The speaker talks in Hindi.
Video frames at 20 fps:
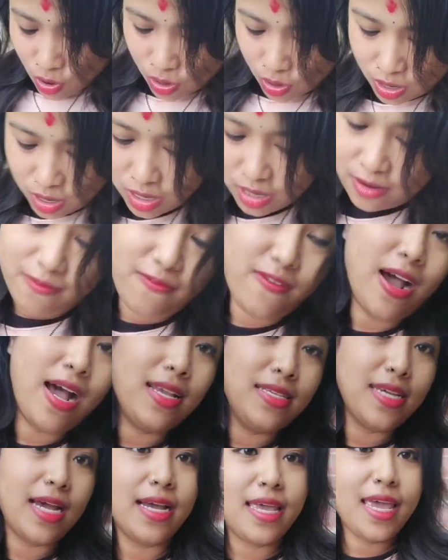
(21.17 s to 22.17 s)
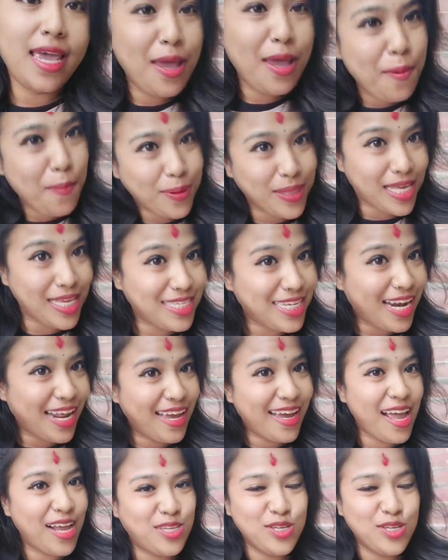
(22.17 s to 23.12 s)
और वहाँ जाके ही पता चलेगा